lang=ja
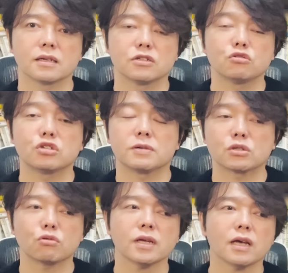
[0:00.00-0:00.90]
YouTube は
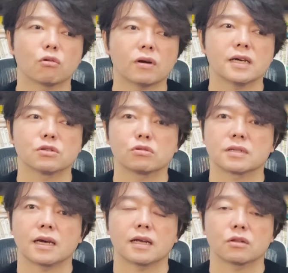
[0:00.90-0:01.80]
そこだけは誤解してほし
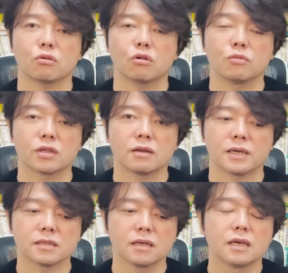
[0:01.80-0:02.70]
くないなと思って
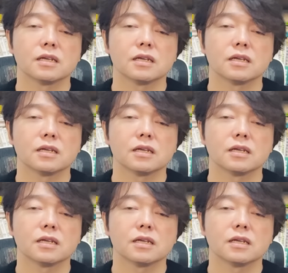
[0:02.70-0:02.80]
ます。